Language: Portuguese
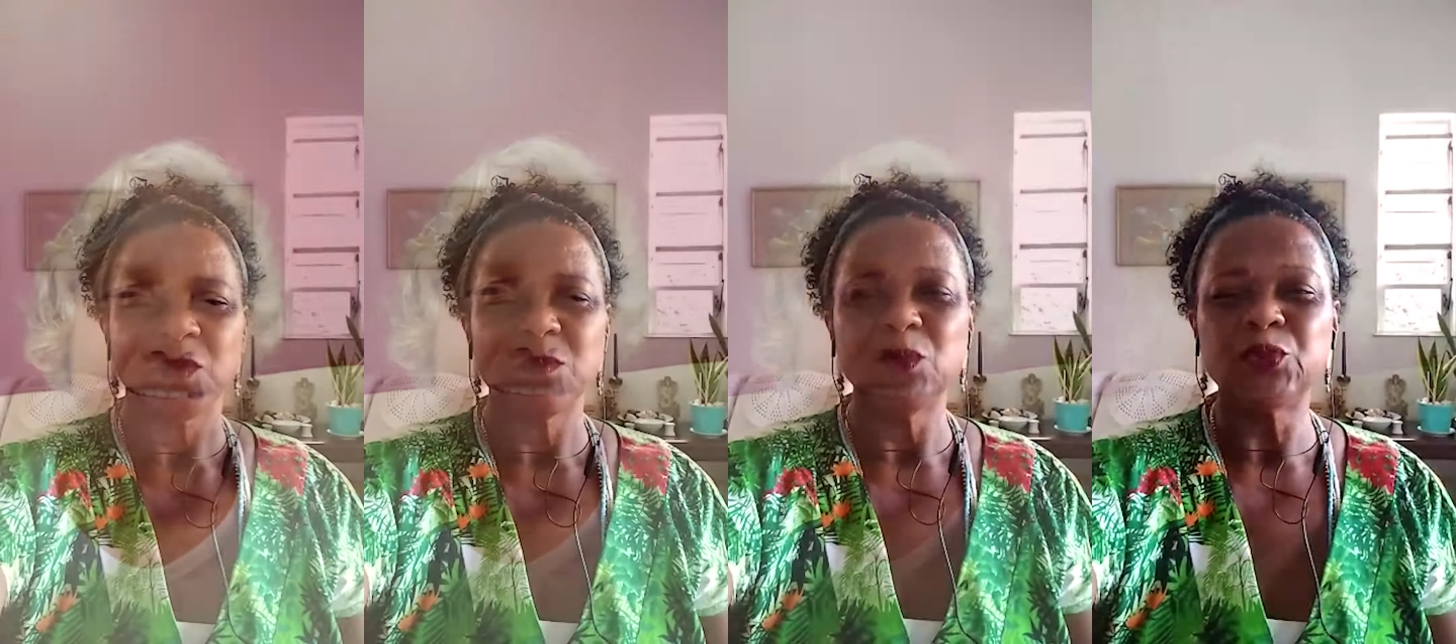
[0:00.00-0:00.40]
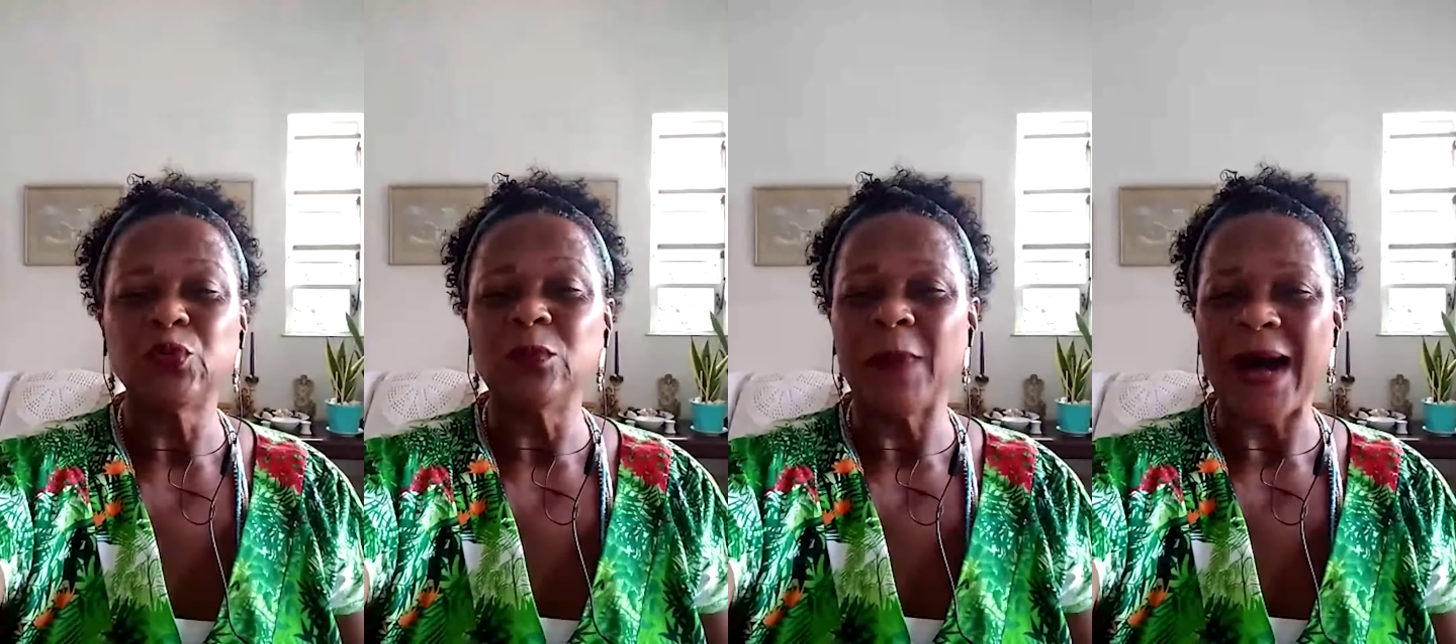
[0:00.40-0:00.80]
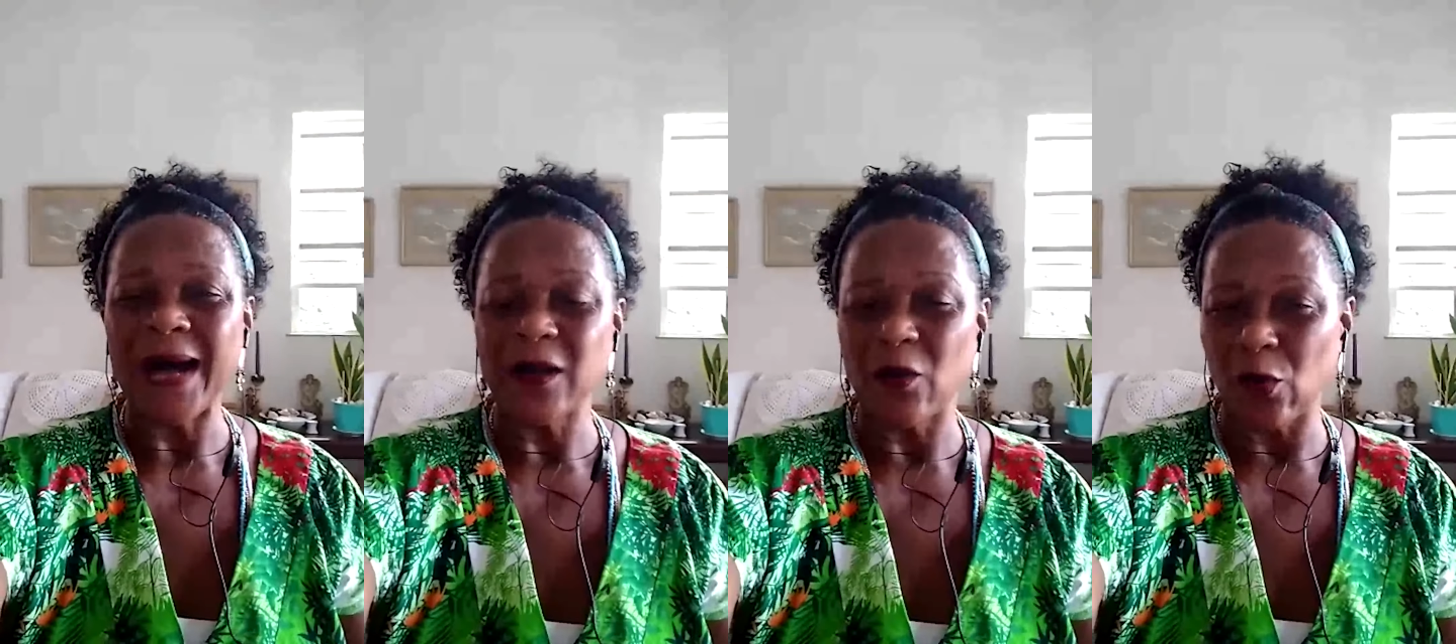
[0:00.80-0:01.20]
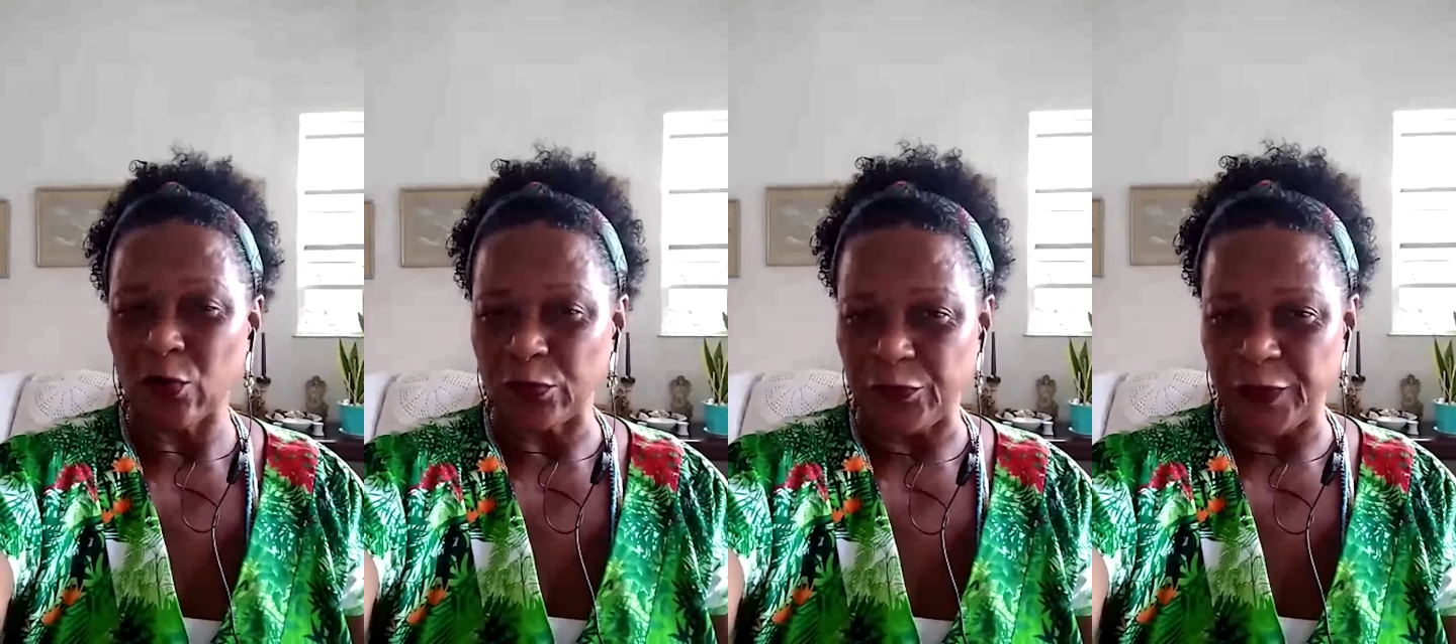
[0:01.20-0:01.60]
Mutumbá,
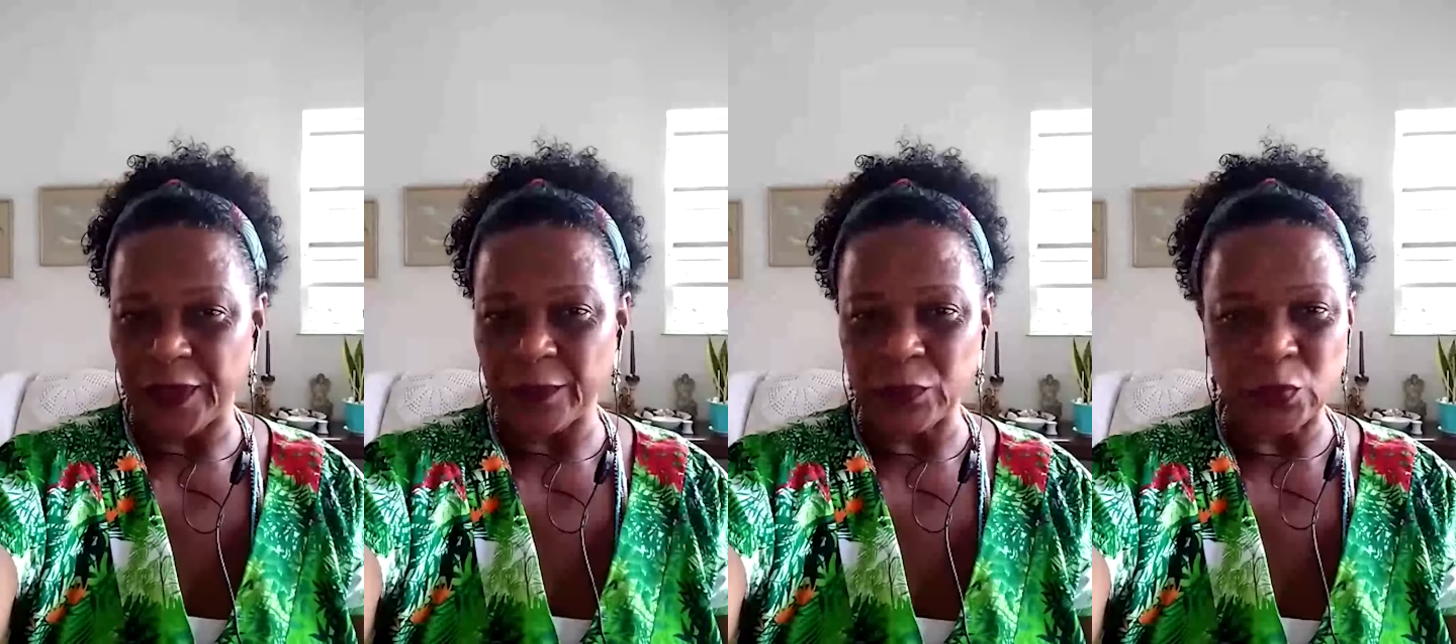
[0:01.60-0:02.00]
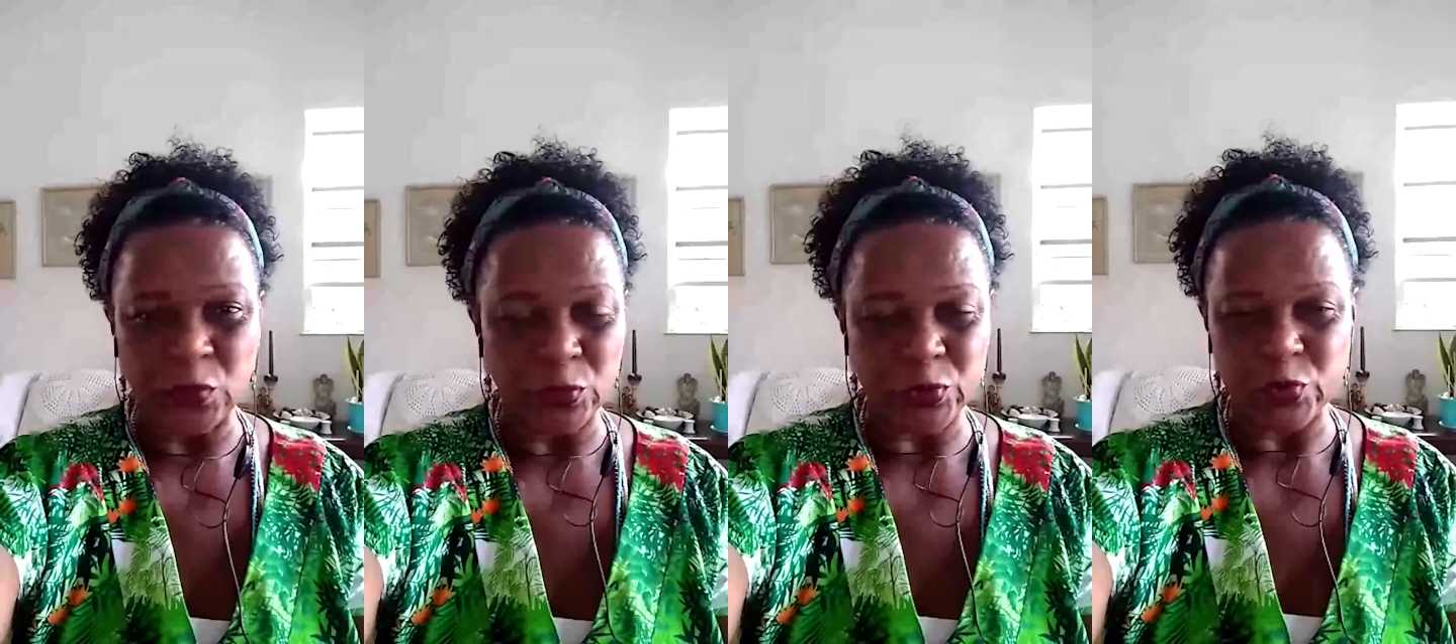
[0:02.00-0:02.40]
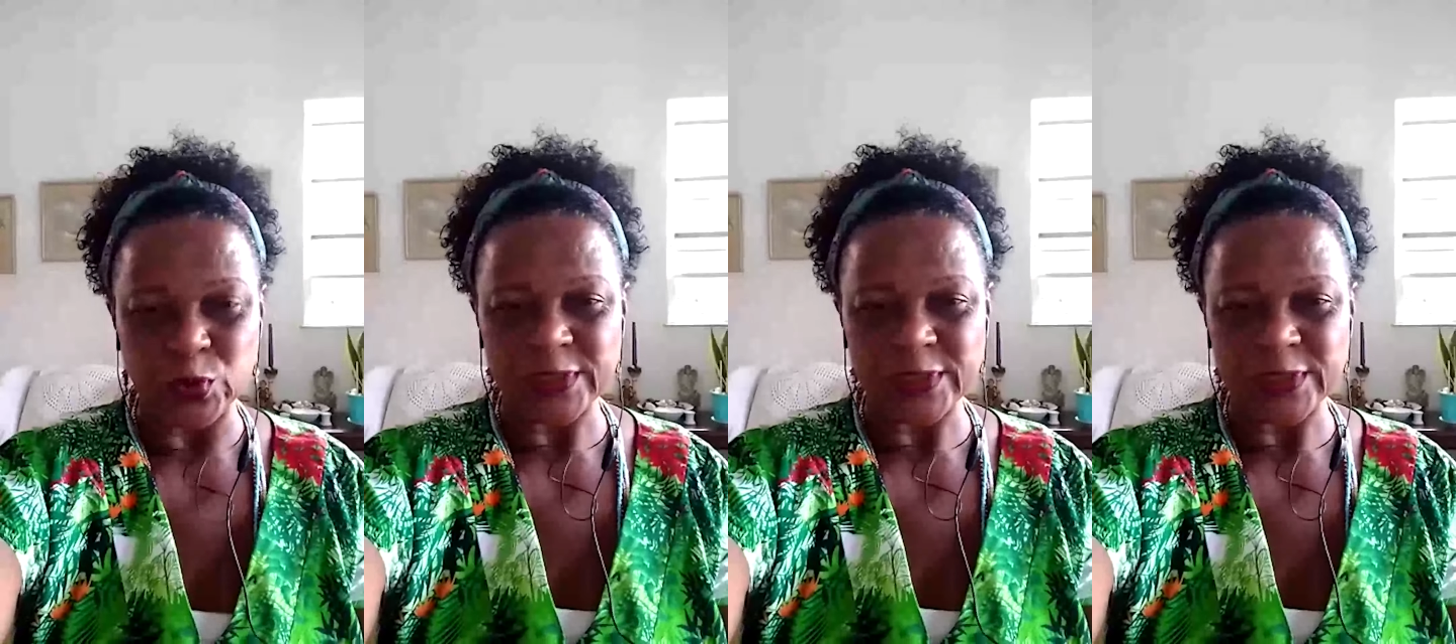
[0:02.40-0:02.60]
Colofé, Mucuyu,